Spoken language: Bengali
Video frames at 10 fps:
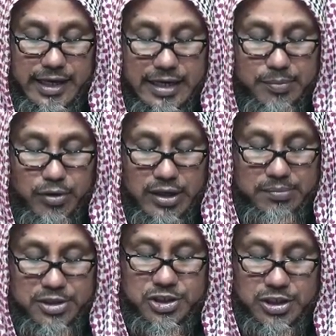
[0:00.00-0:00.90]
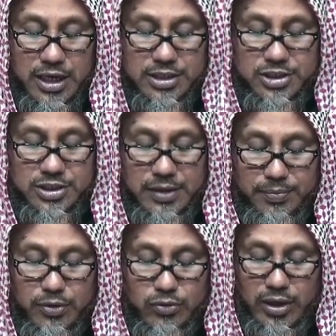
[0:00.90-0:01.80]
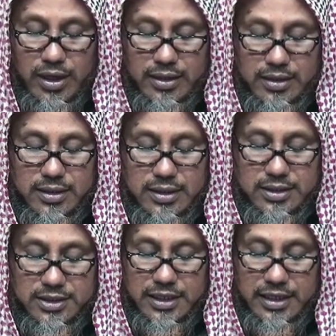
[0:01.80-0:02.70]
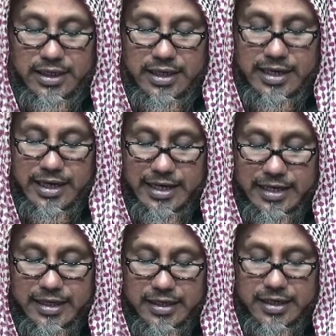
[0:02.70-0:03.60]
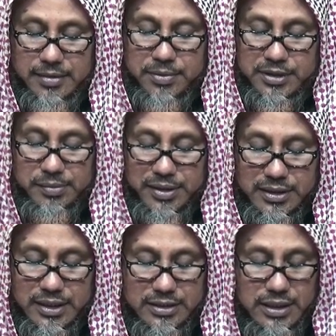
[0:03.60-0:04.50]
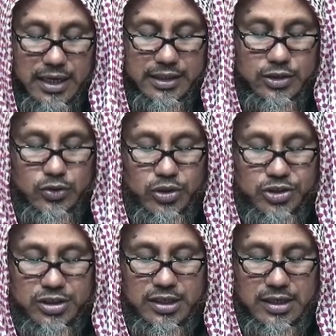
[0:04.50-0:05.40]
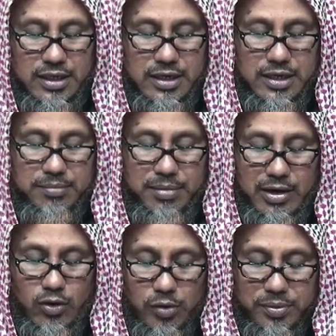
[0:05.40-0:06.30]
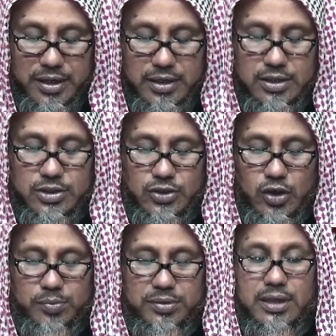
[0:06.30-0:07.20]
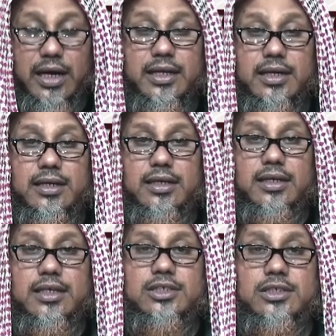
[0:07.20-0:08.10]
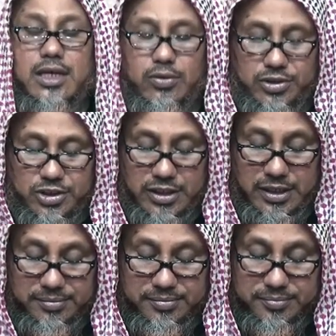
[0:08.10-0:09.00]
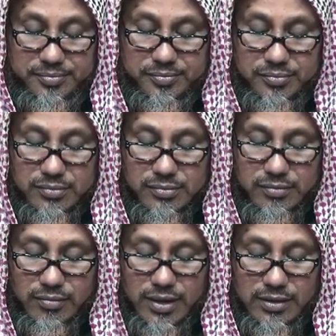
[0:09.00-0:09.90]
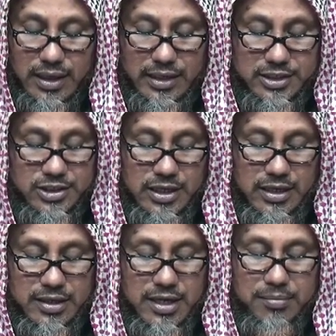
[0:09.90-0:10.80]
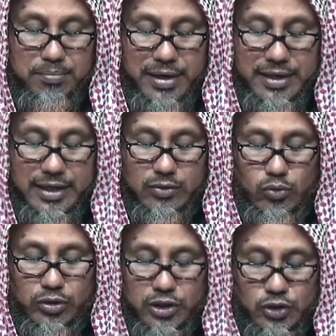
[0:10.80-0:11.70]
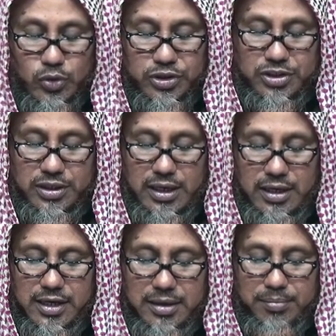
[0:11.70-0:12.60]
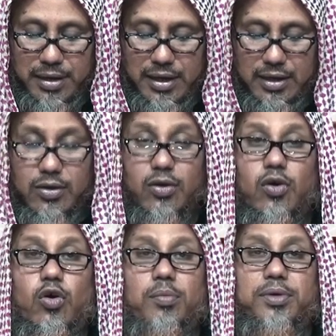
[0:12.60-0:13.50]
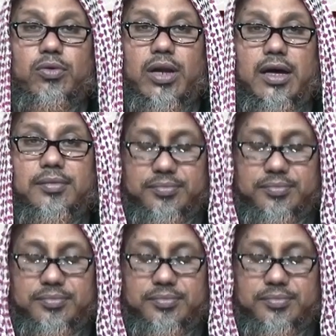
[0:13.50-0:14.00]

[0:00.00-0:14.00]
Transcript: এই বলে বিশ্বাস স্থাপন করা যে এই পৃথিবীতে যা কিছু হচ্ছে বা হবে সব তারই ইচ্ছায় হচ্ছে তার ইচ্ছার বাহিরে কোনো কিছু হচ্ছে না বা হবেও না